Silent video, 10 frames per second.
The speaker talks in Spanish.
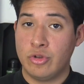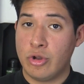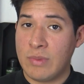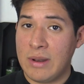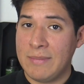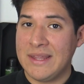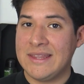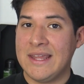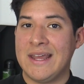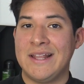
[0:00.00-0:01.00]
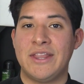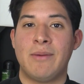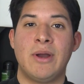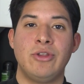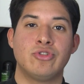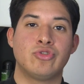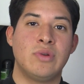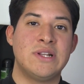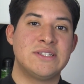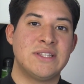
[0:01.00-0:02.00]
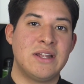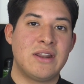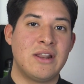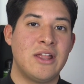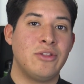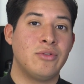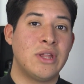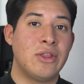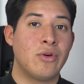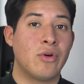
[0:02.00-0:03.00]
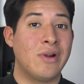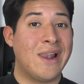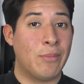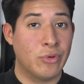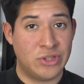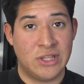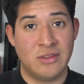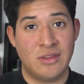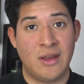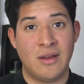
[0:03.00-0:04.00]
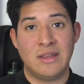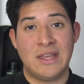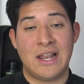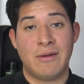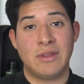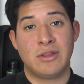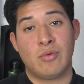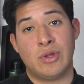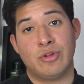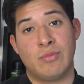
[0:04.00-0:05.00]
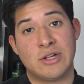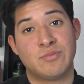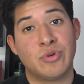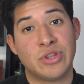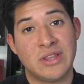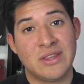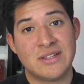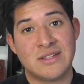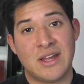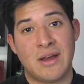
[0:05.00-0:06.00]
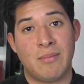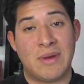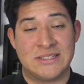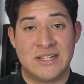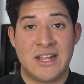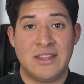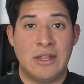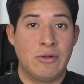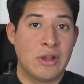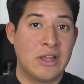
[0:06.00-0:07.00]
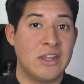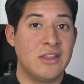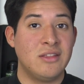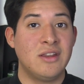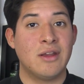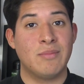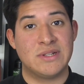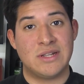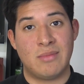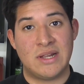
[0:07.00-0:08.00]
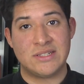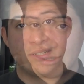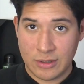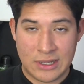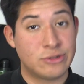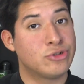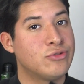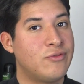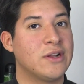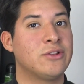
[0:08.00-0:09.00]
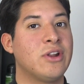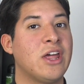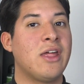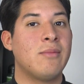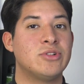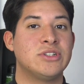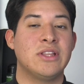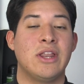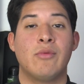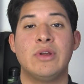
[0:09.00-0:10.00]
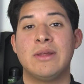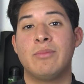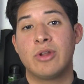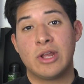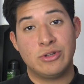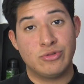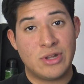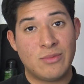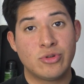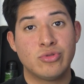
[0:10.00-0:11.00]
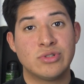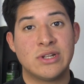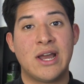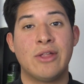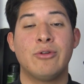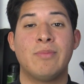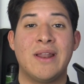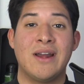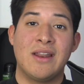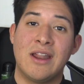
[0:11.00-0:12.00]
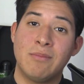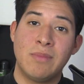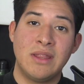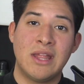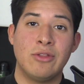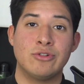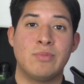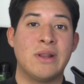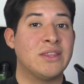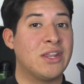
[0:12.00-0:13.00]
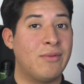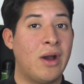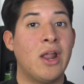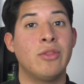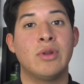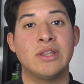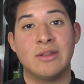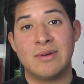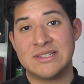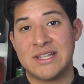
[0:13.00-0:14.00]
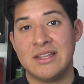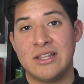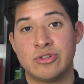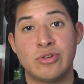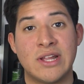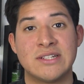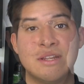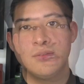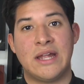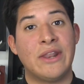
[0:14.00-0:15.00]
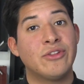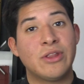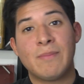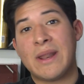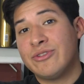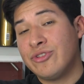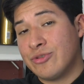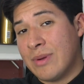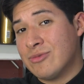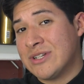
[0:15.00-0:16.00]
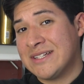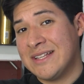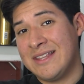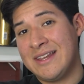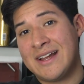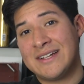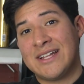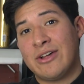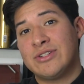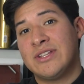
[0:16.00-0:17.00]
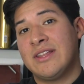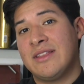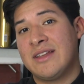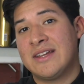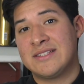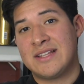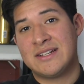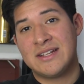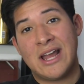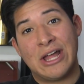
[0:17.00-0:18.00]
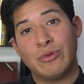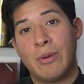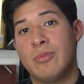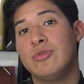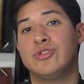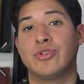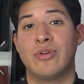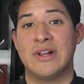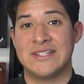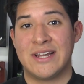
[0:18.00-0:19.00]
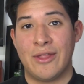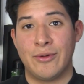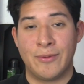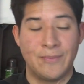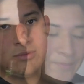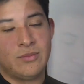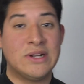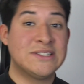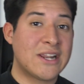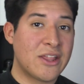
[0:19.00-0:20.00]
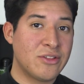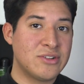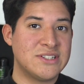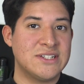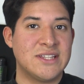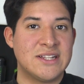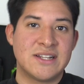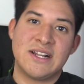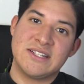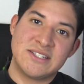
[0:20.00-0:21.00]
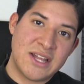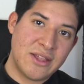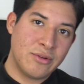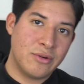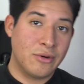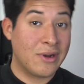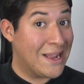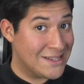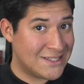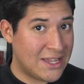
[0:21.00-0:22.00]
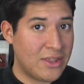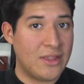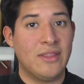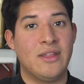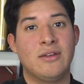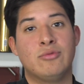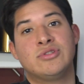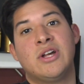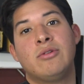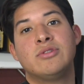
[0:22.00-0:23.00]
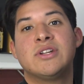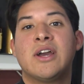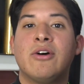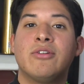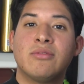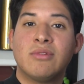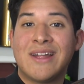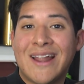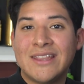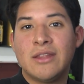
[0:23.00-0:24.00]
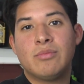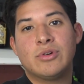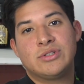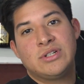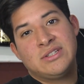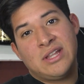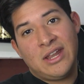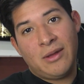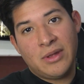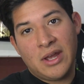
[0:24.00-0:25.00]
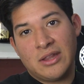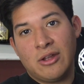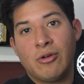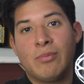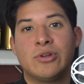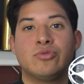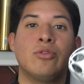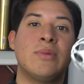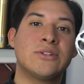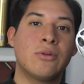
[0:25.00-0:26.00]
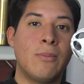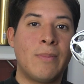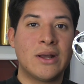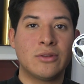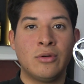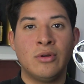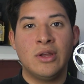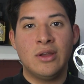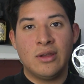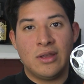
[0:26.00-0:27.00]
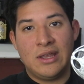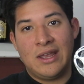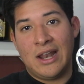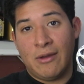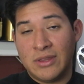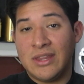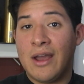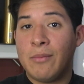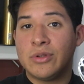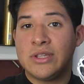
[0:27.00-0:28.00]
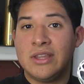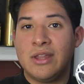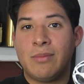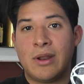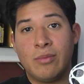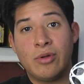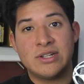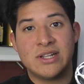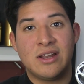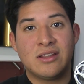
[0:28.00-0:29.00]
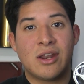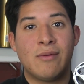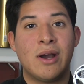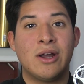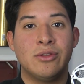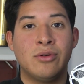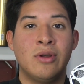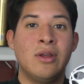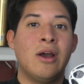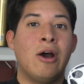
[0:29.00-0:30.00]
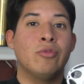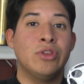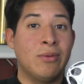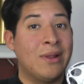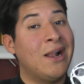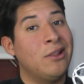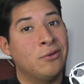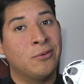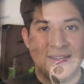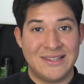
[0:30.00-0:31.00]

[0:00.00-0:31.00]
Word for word: Normalmente el tamaño suele estar relacionado con la potencia y a la vez cuanto más potente sea, más grande, lo que quiere decir que pesa más. Esto es un factor que debemos tener en cuenta porque si usamos un secador para crear peinados para trabajar durante bastantes horas, tarde o temprano nos vamos a sentir cansados de tener que estar secando a pulso con el secador. Por esa razón, si estás cansado o cansada de usar un secador grande, pues estaría bien que te compres uno más compacto y que a la vez tenga potencia para poder seguir trabajando a un nivel alto.